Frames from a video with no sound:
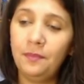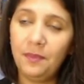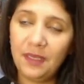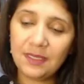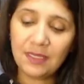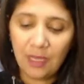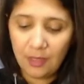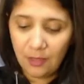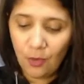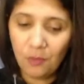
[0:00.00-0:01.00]

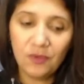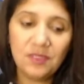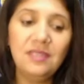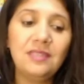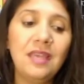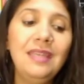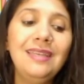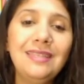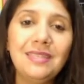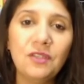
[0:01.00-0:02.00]
Pensar em como vocês querem
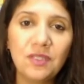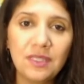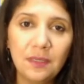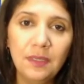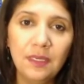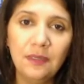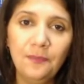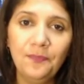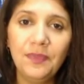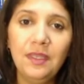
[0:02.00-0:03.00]
que seja a semana
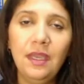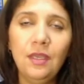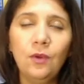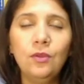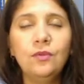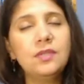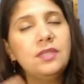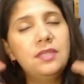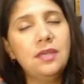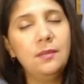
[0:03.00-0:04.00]
e aí quando
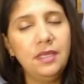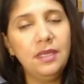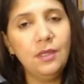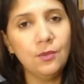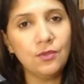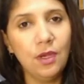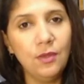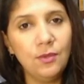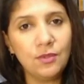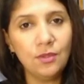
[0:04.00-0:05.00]
vocês abrirem os
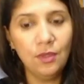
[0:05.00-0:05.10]
olhos,